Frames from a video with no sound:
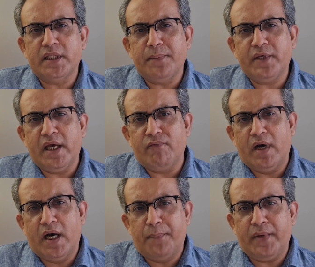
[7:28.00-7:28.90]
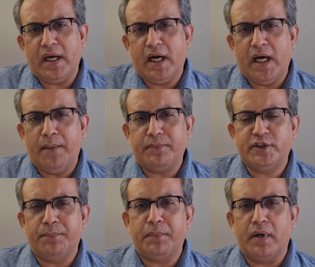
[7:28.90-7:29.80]
मतलब ये वहां पे
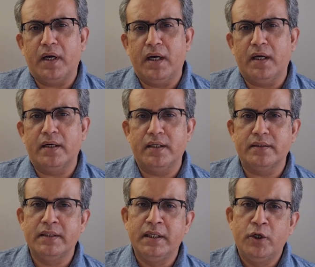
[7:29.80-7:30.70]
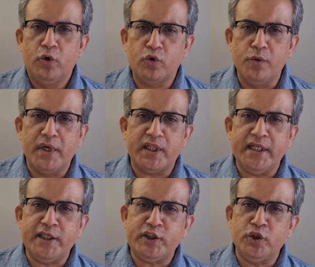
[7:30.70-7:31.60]
आप जब आ, आ, हुकूमत
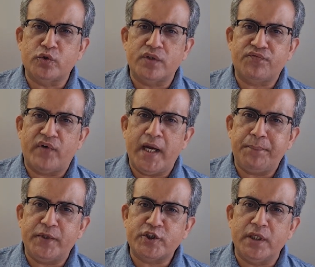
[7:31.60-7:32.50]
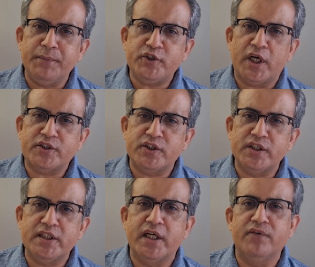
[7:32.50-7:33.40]
ली थी उस वक्त फाइव परसेंट भी
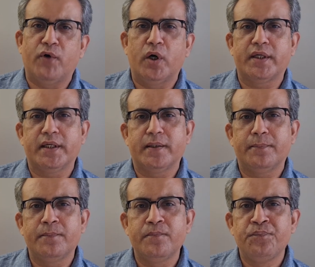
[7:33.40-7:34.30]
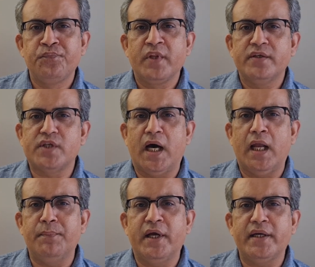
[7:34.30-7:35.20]
चांसेस नहीं थे डिफॉल्ट के
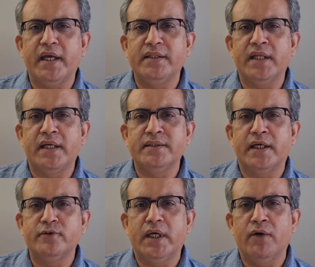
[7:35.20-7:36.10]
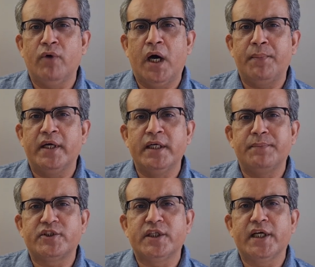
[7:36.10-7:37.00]
साल भर के अंदर अंदर जो है वो आप
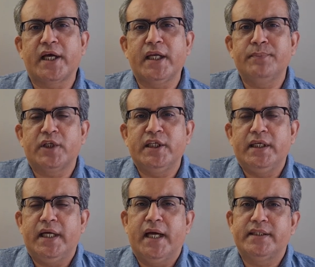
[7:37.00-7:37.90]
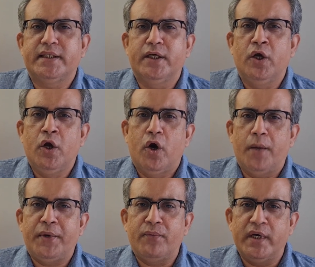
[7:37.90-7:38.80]
हंड्रेड परसेंट के करीब तरीन ले आए थे
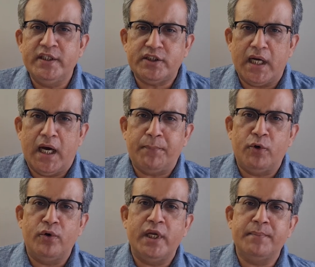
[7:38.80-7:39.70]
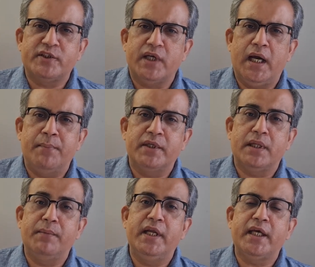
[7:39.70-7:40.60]
और फिर वहीं से आप लोगों ने बचाया
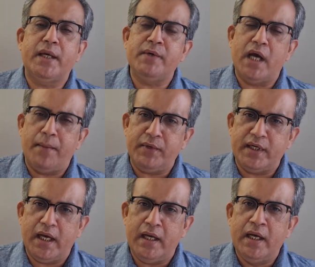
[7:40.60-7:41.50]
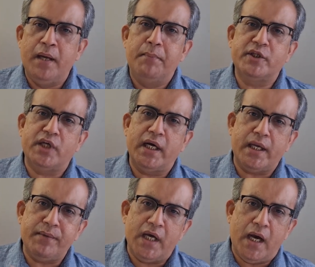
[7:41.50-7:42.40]
मतलब लेके भी आप ही गए बचा
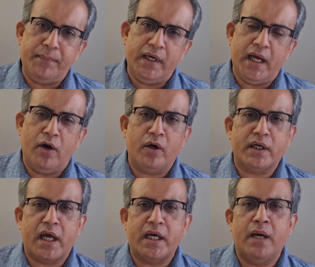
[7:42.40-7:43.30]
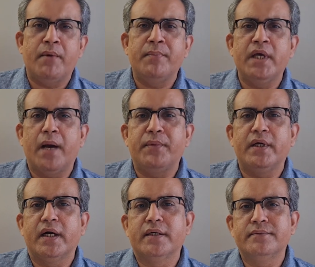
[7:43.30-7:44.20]
के भी आप ही लाए और कारनामा भी आप
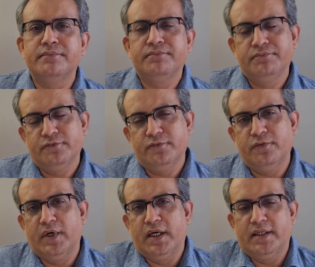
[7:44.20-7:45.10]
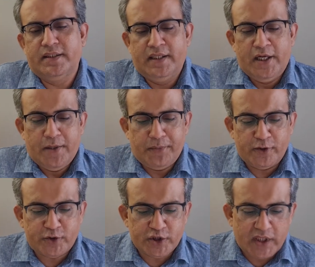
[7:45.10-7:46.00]
ही का वाह
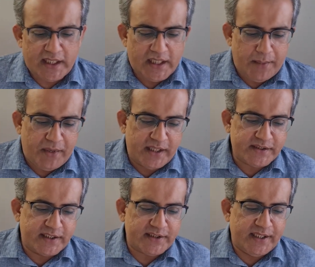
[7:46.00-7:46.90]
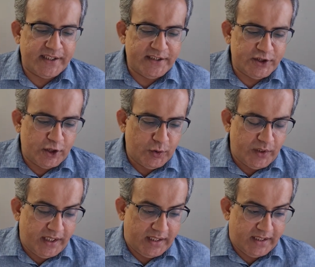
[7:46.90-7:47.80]
फिर उसके साथ आप बात करते हैं कि जी
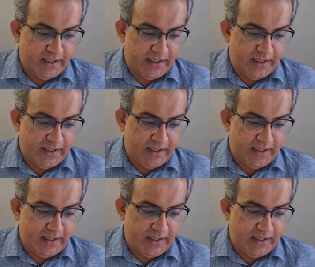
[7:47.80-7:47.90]
जिन्होंने